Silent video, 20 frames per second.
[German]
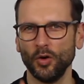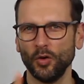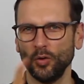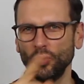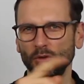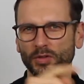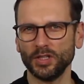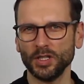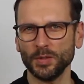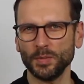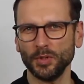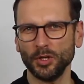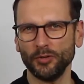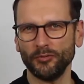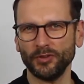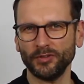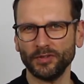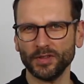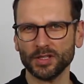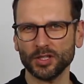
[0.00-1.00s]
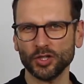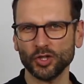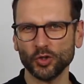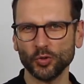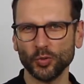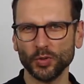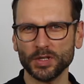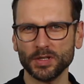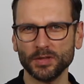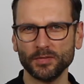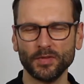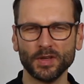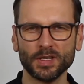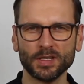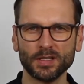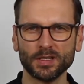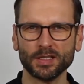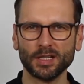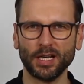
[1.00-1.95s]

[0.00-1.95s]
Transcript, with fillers: Und ich bin auf etwas gestoßen, was es